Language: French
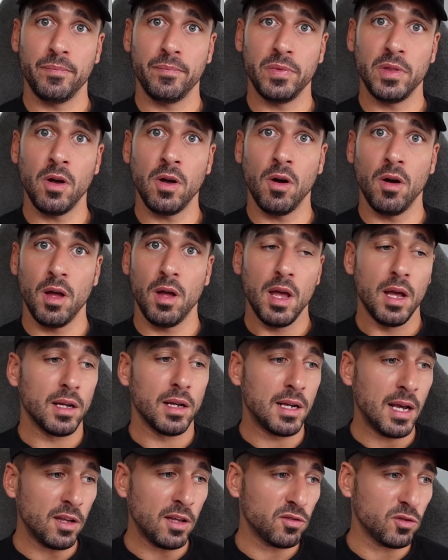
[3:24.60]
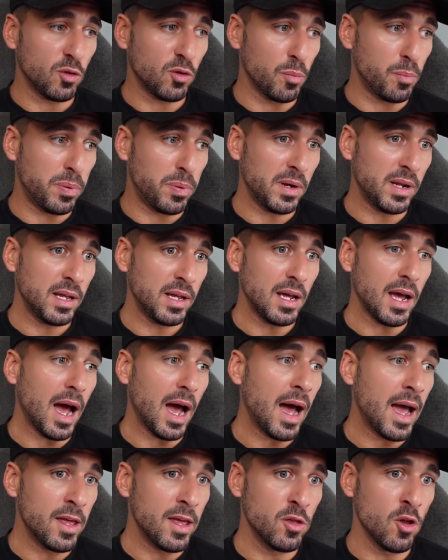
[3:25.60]
Non. Qu'est-ce que plaît
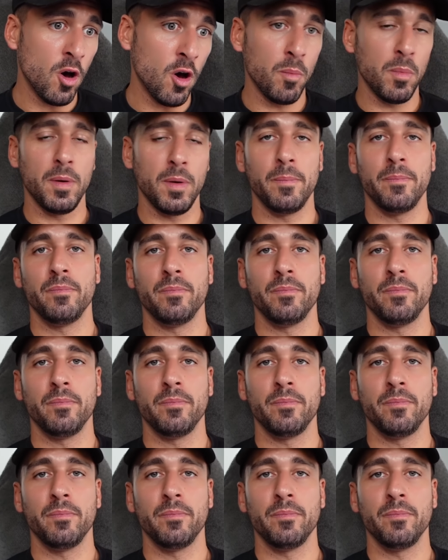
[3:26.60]
à un homme